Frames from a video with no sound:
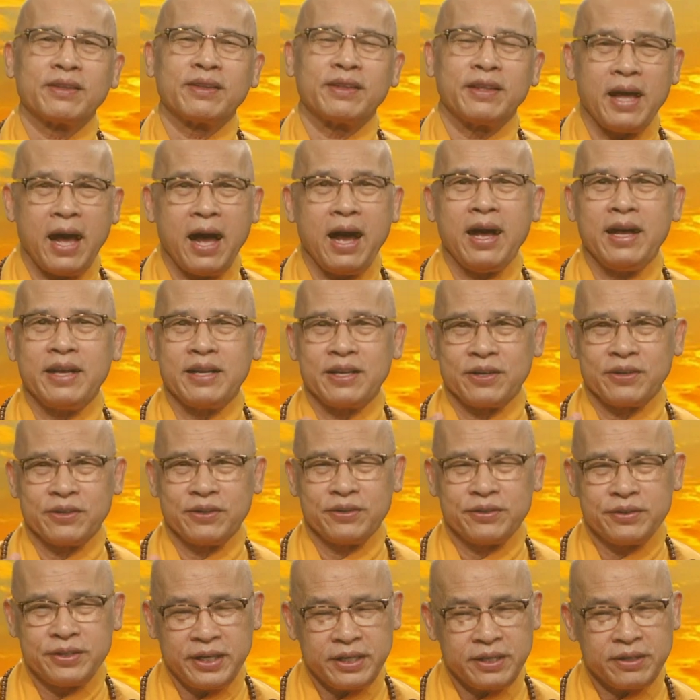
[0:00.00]
tài
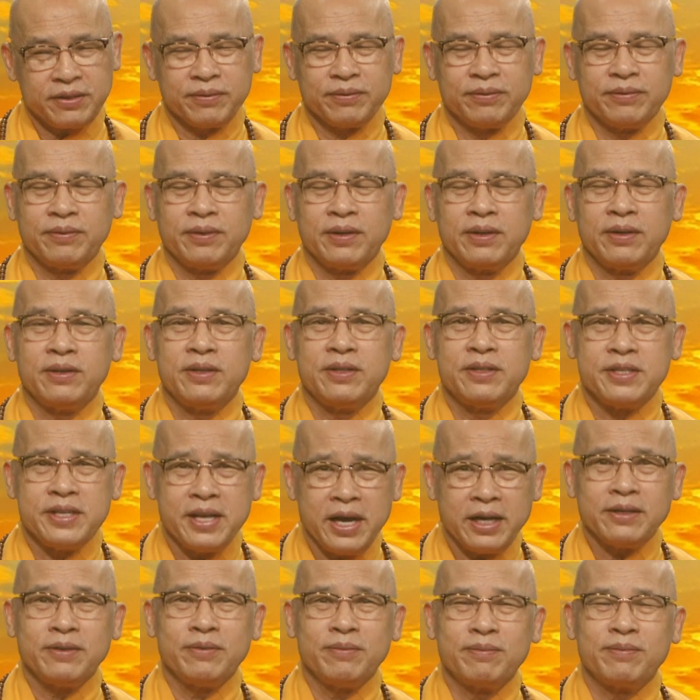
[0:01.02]
sắc
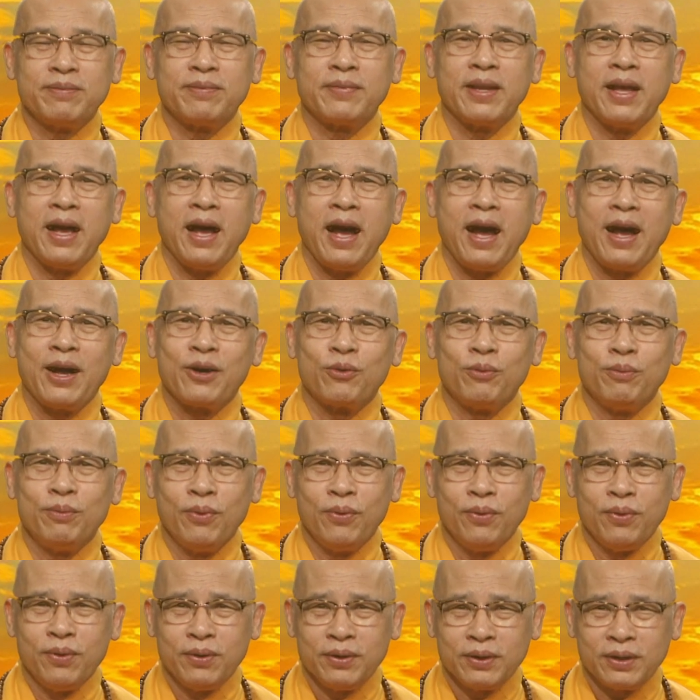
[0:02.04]
danh ai cũng
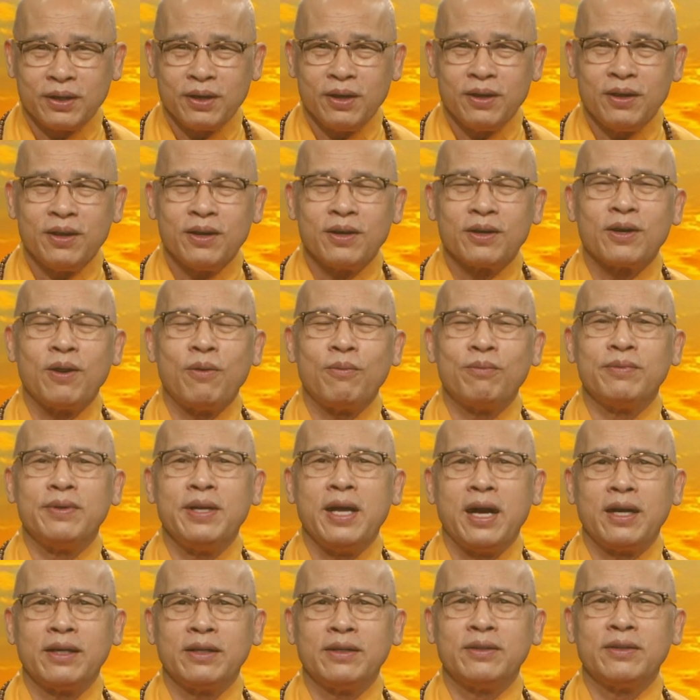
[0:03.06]
muốn có công
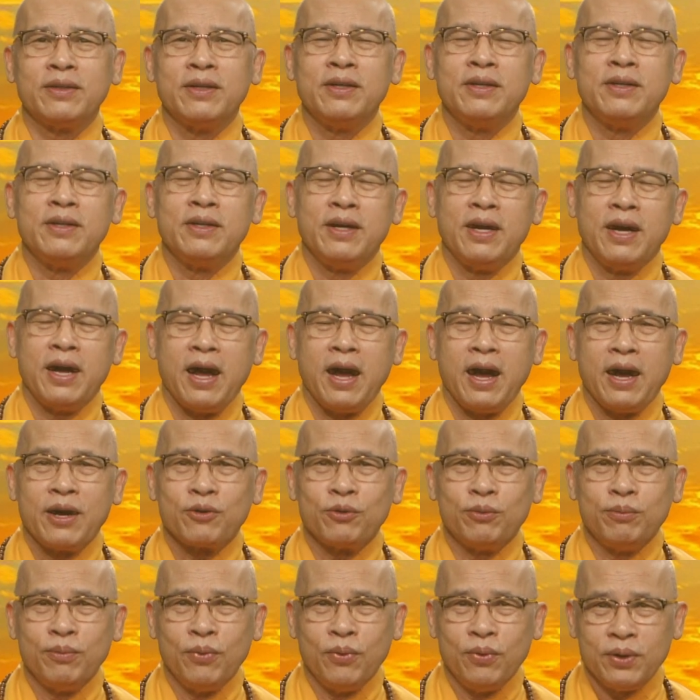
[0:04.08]
danh ai
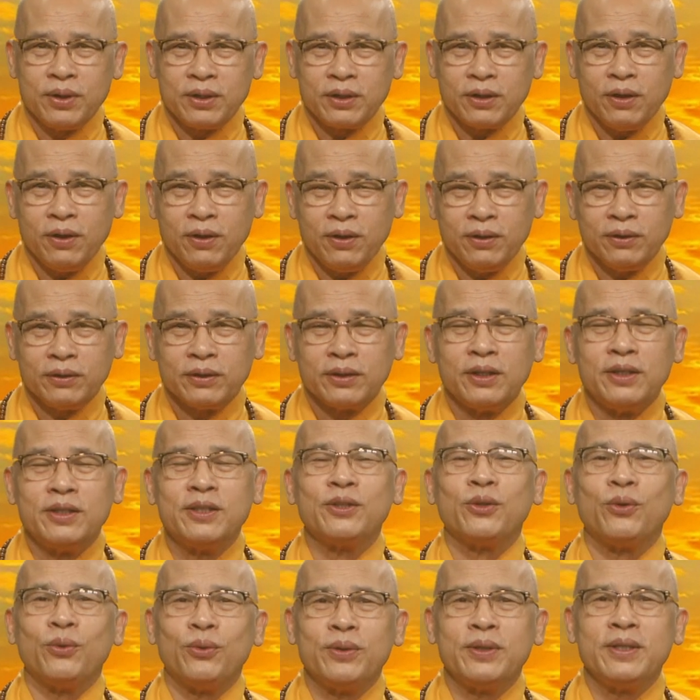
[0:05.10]
cũng muốn có
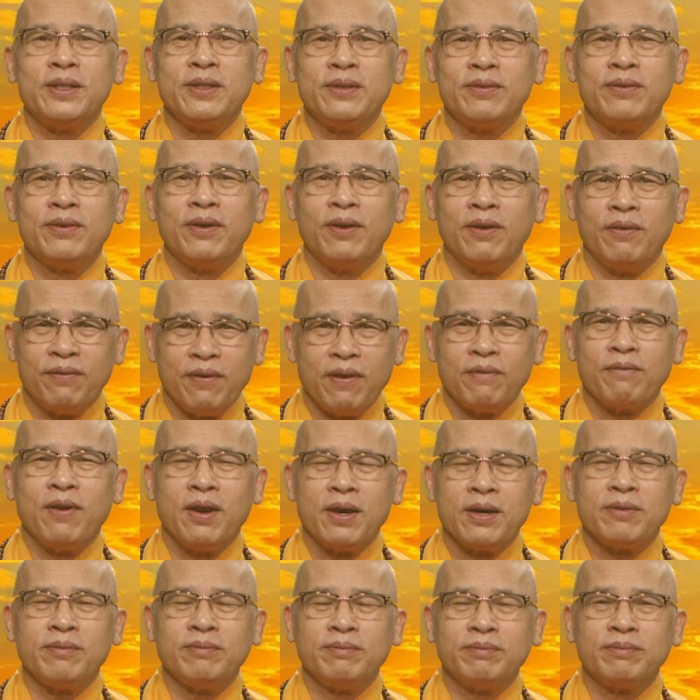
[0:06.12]
tên tuổi và vân
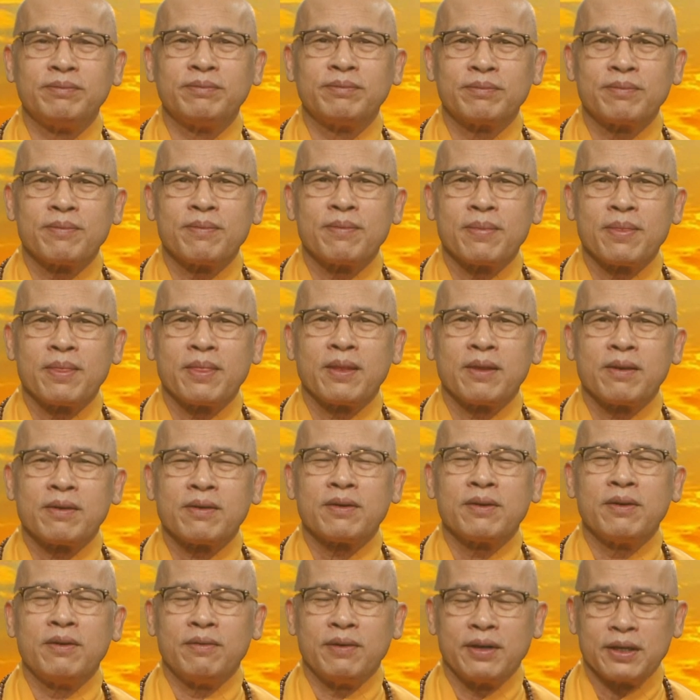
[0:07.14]
vân
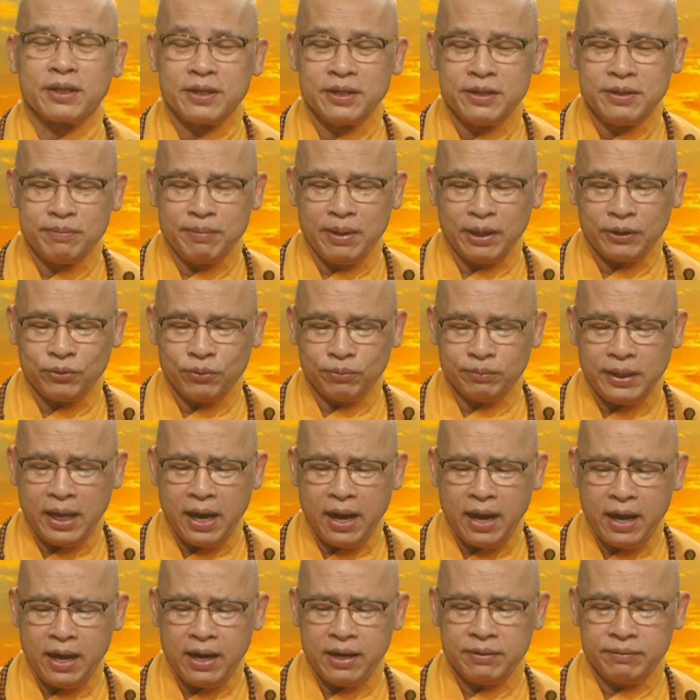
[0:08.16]
và khi mà chúng
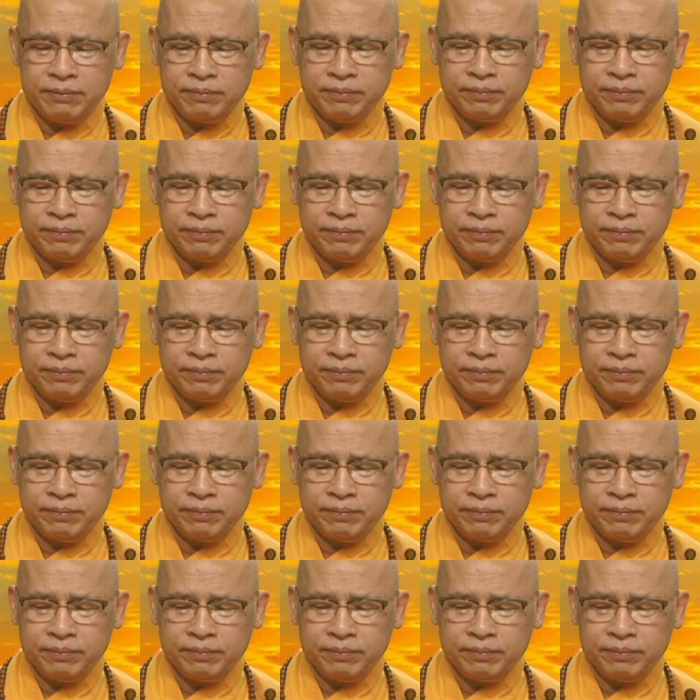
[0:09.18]
ta